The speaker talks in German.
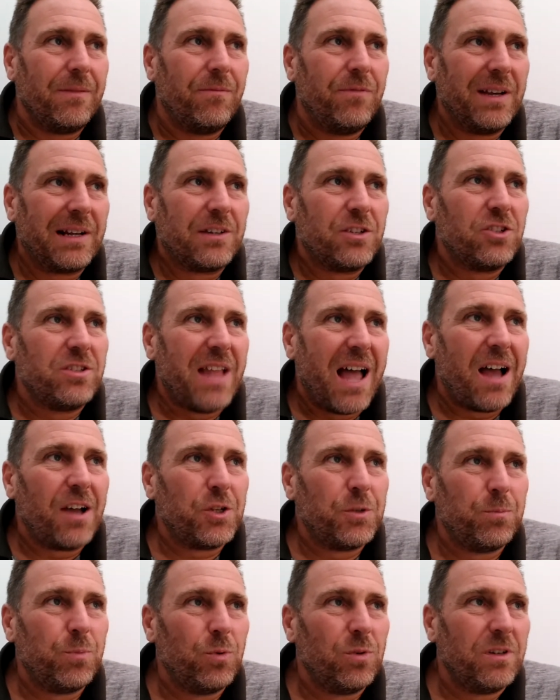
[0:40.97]
wirklich
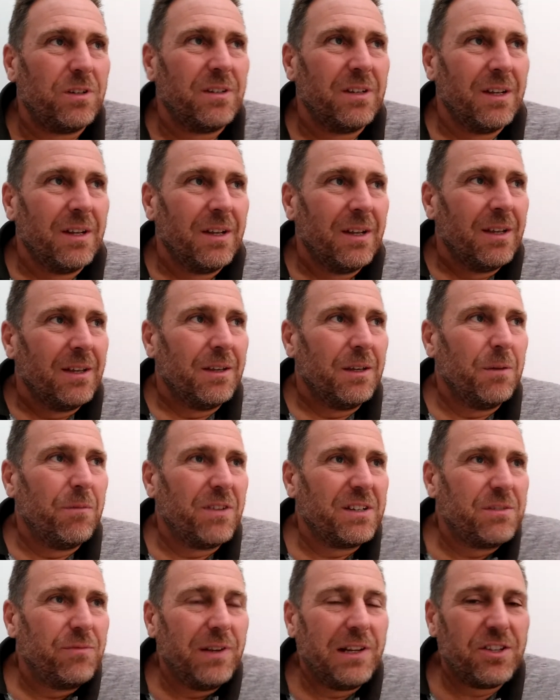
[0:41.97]
nachspürt,
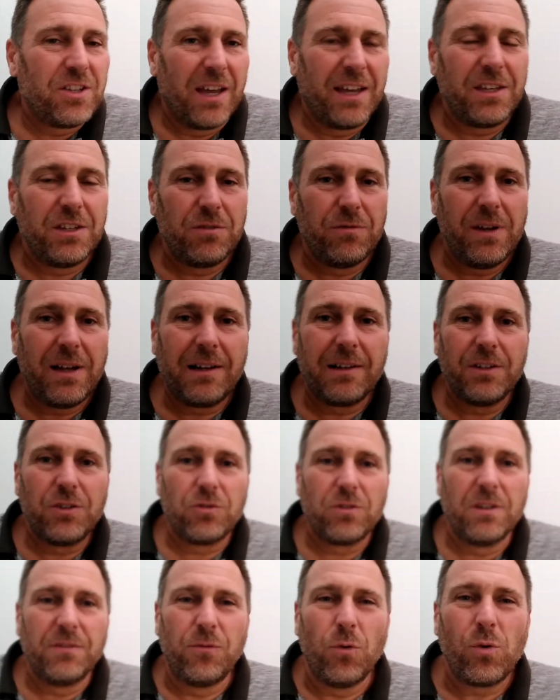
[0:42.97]
was will ich eigentlich wirklich
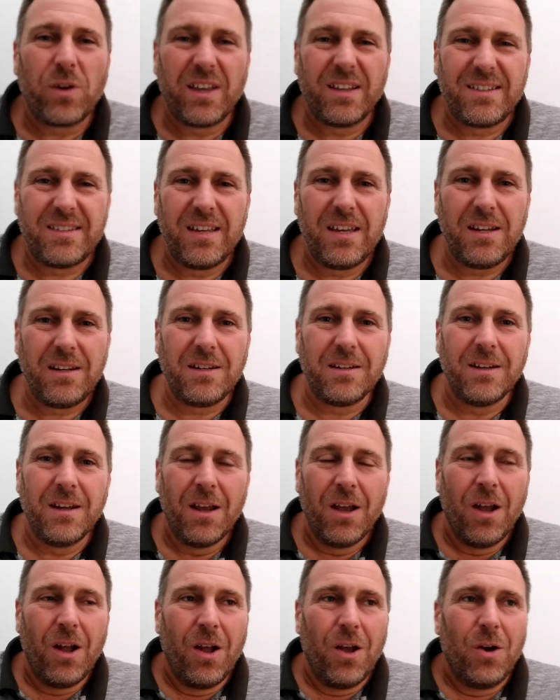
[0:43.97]
oder wo geht's hin?
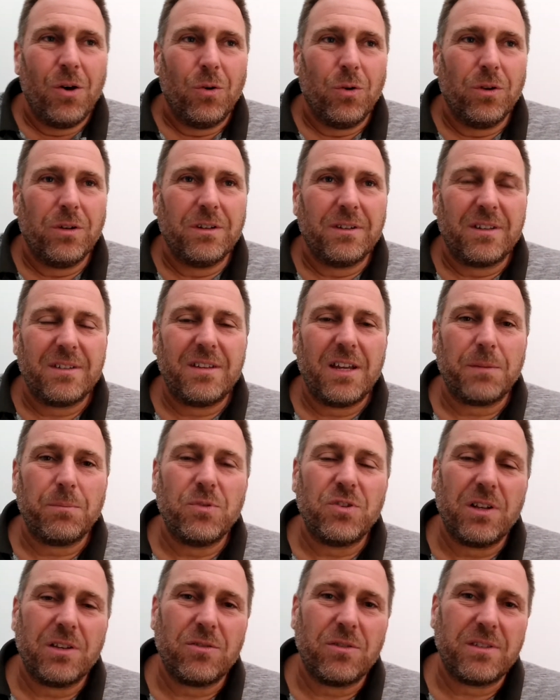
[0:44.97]
Und das hat
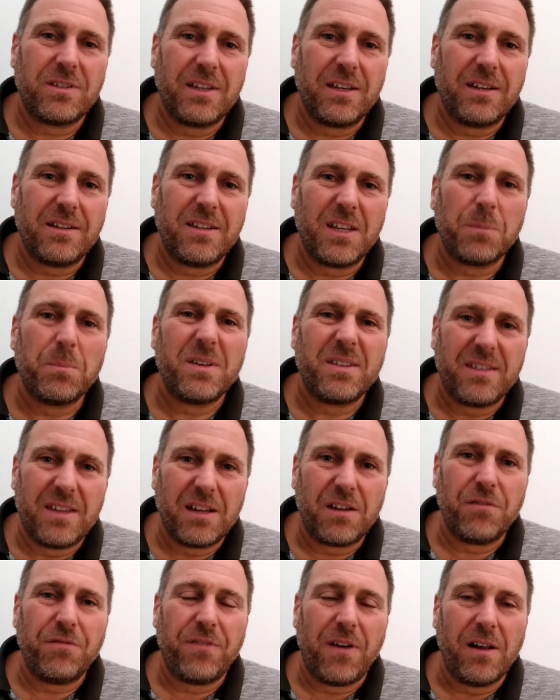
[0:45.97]
mich also sehr, das hat mir sehr
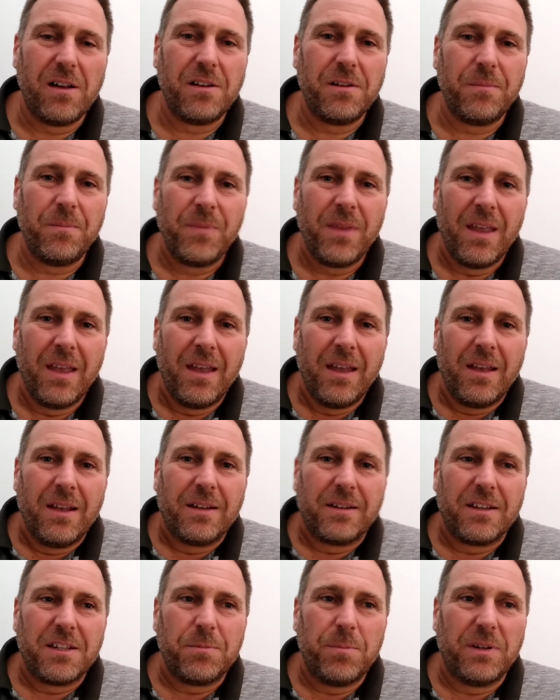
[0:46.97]
gefallen
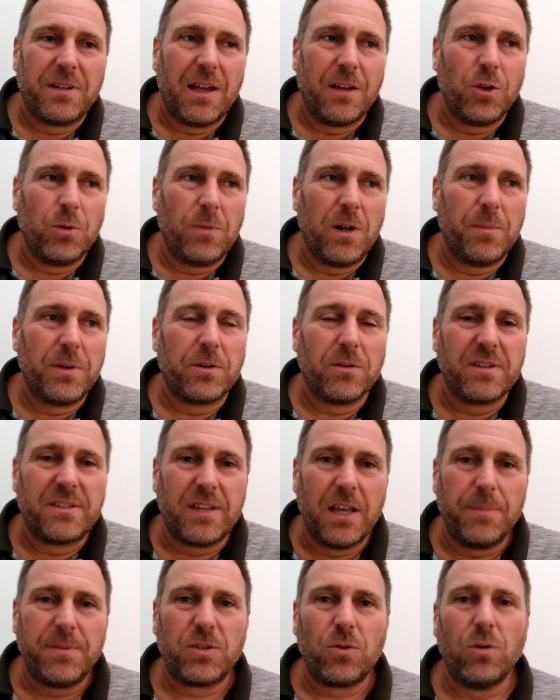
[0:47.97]
dass wir da nochmal mit uns
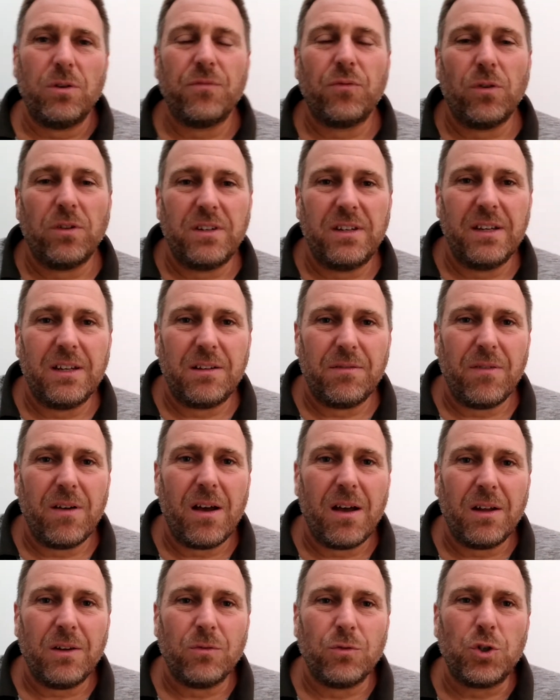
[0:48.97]
selbst konfrontiert
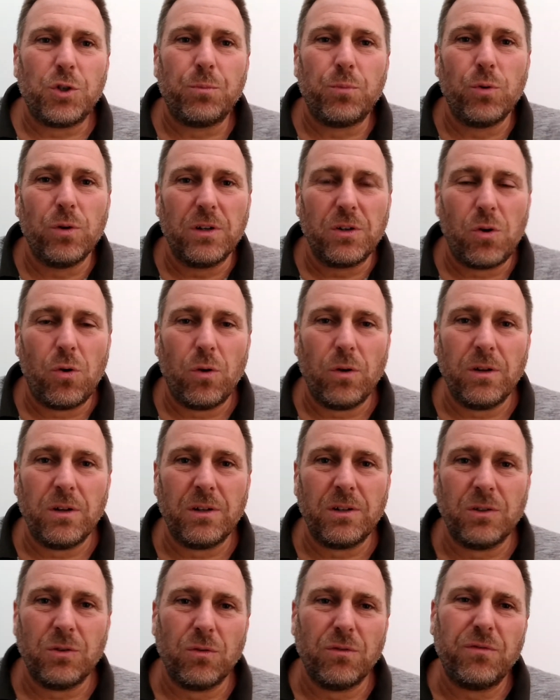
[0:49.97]
waren und spüren
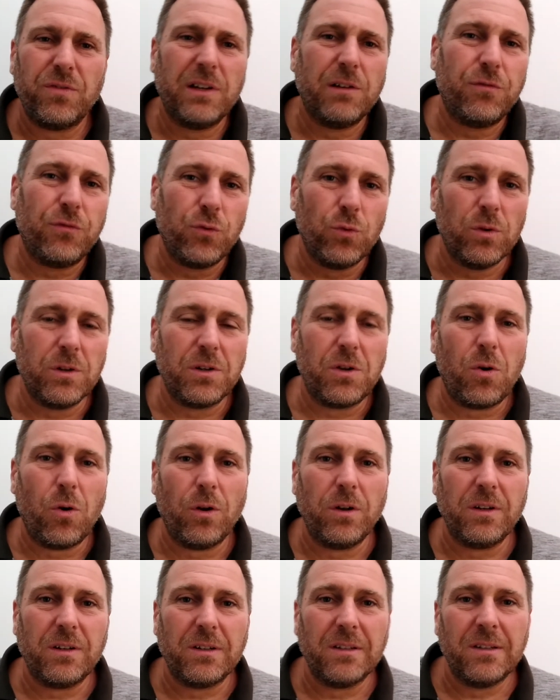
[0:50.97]
konnten und viel fühlen
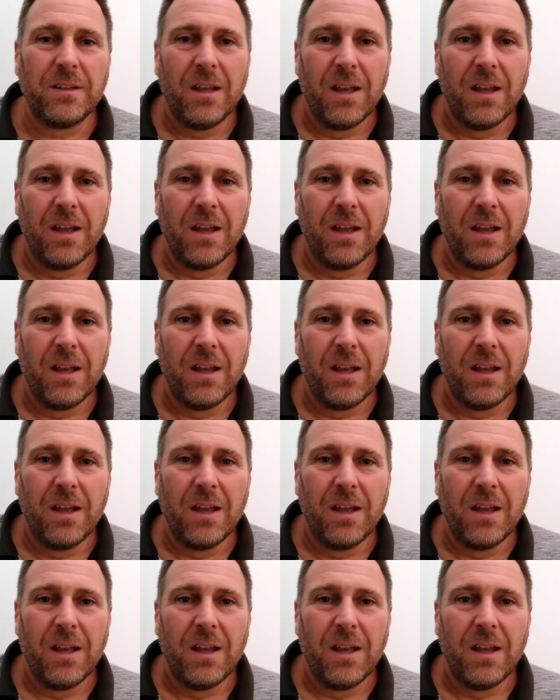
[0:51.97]
konnten.